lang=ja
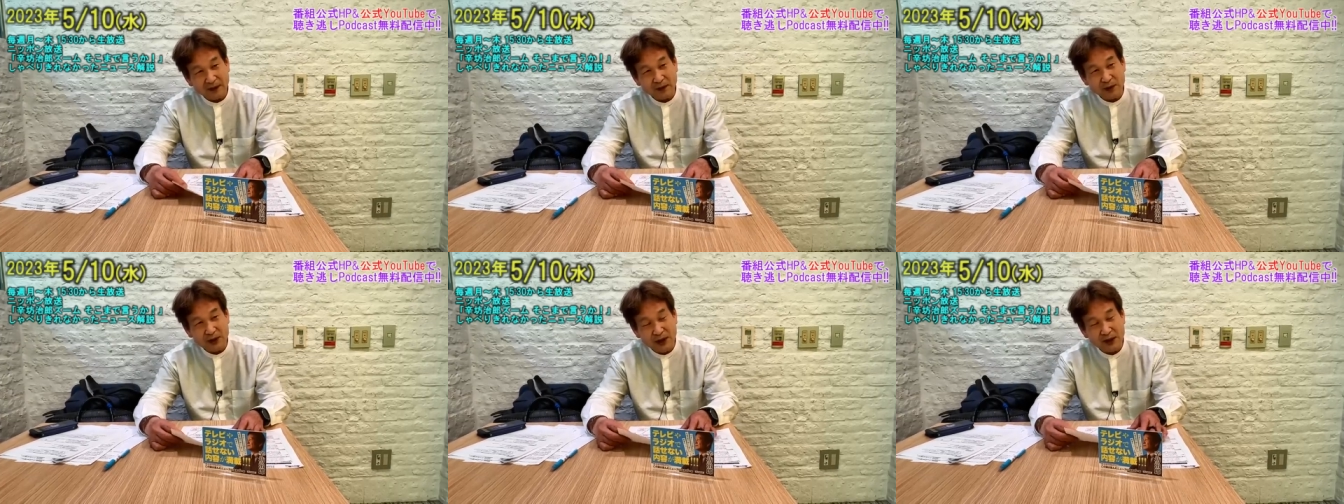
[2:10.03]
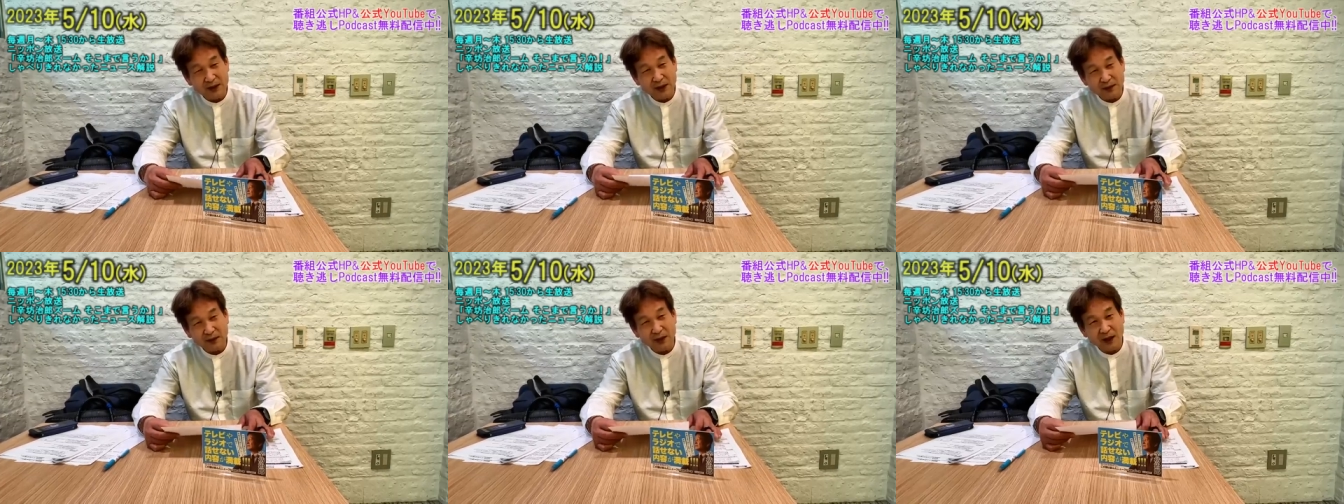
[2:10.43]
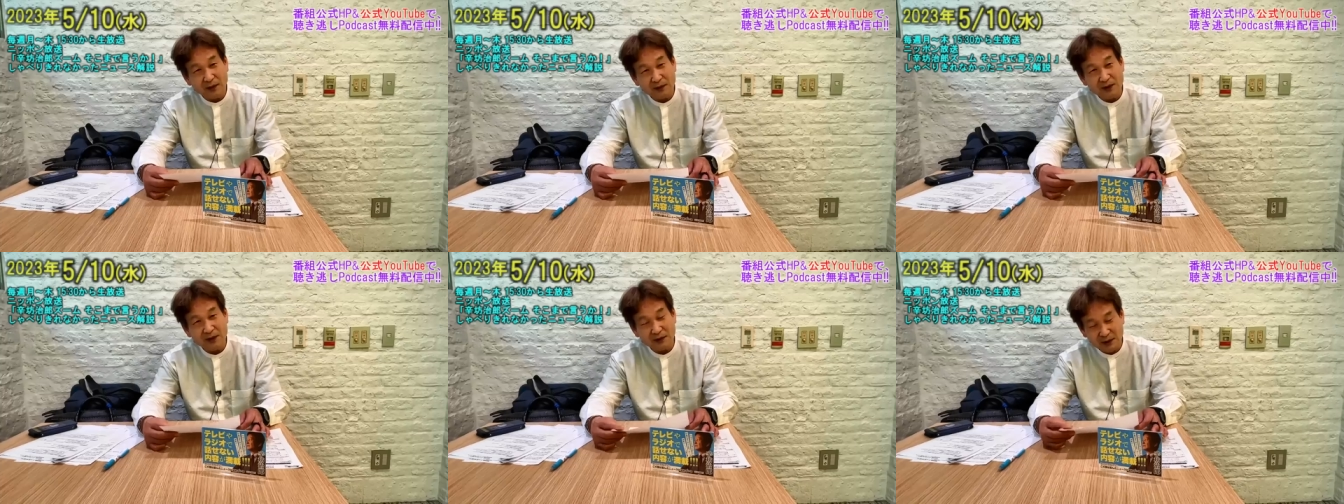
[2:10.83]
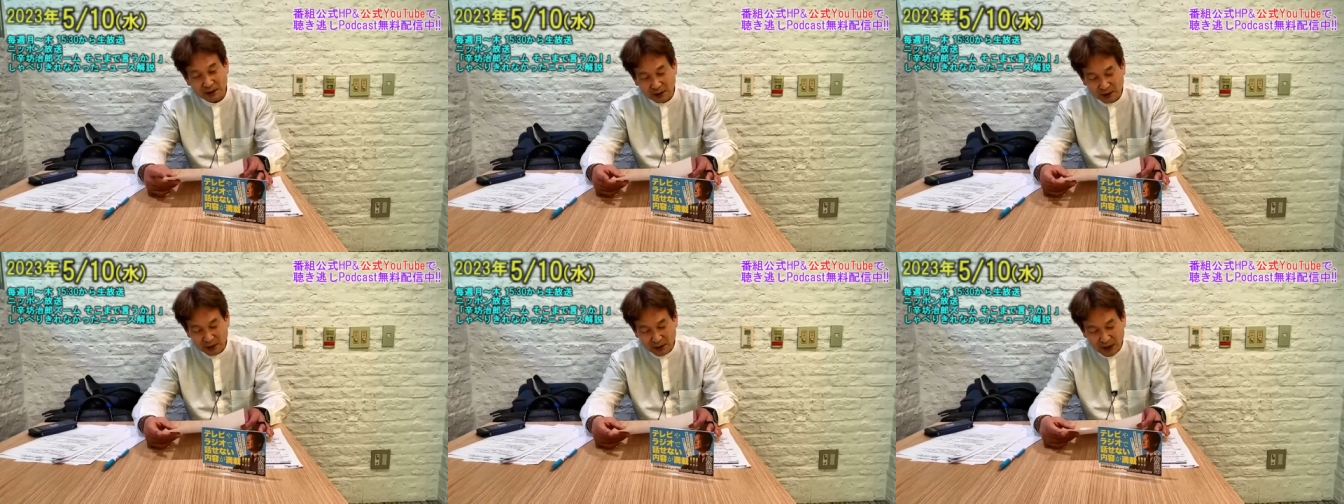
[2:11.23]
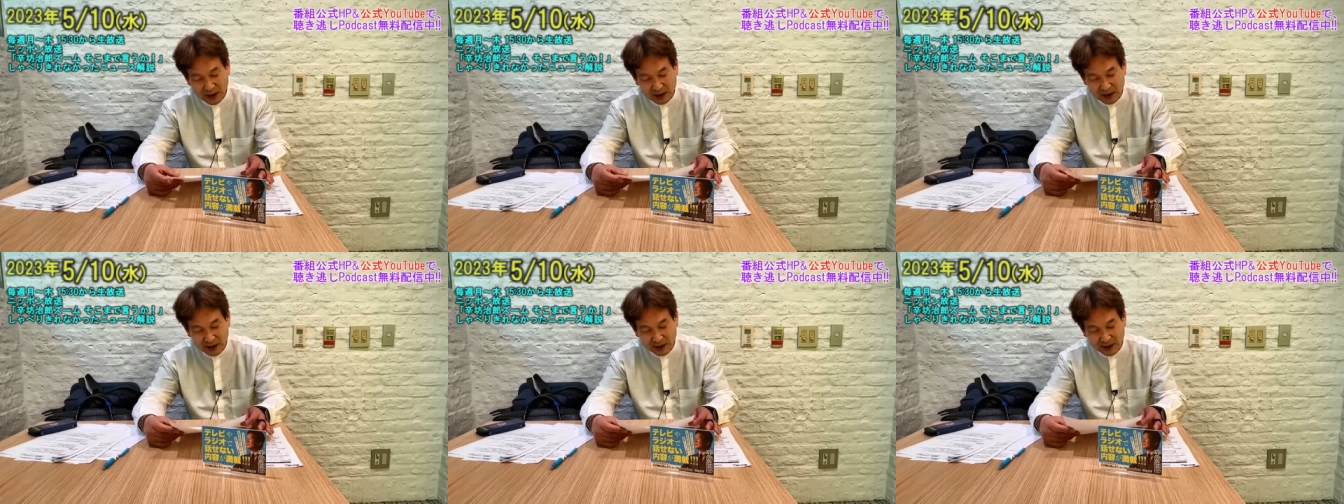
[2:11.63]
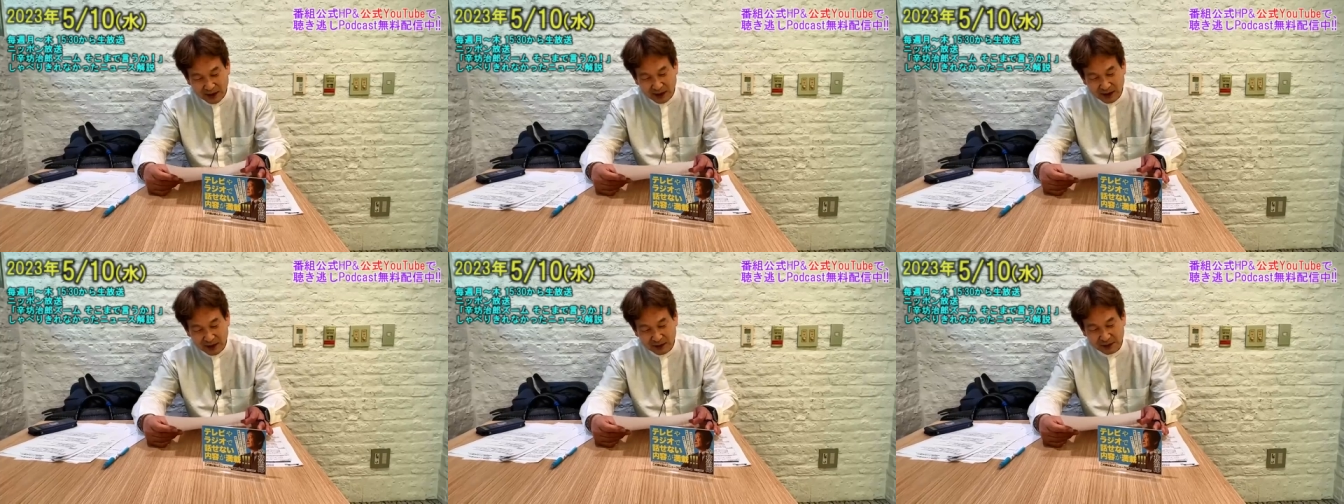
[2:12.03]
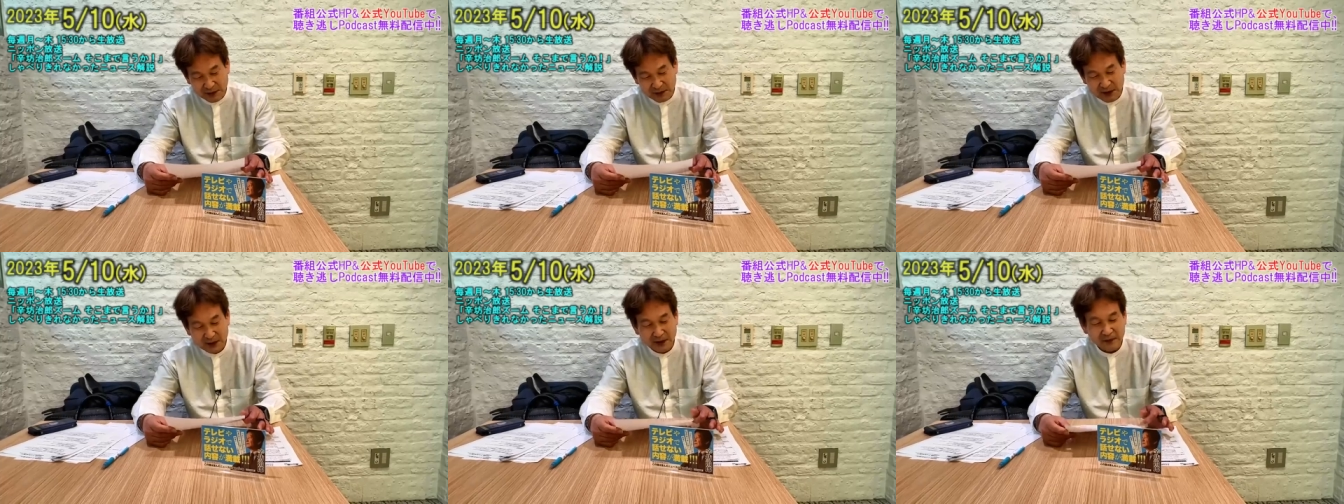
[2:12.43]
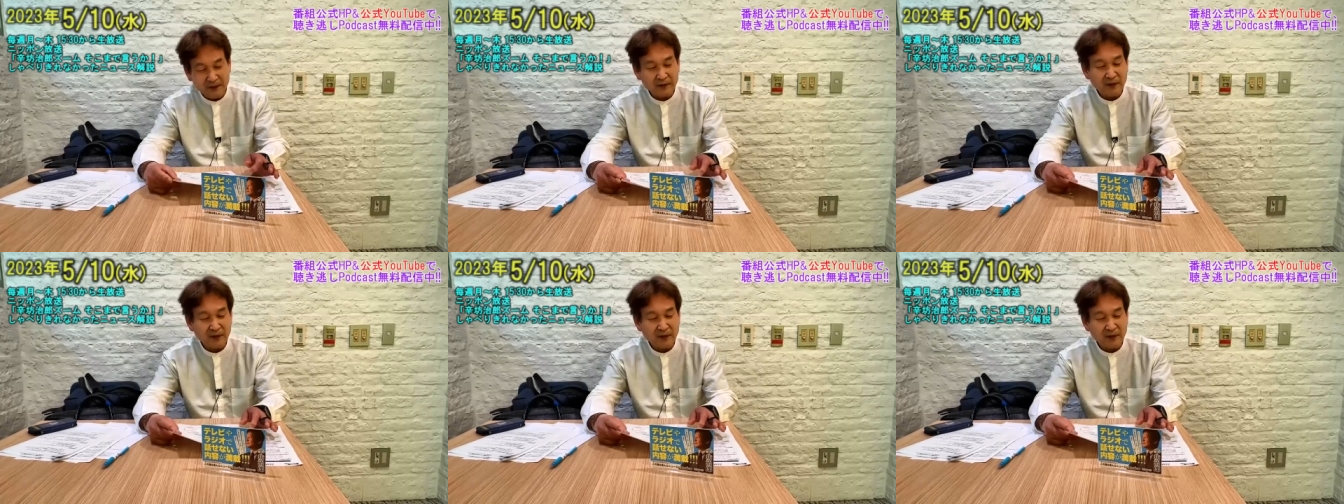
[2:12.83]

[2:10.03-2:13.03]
ロシア産の可能性はそこそこあるんじゃないかなと思います。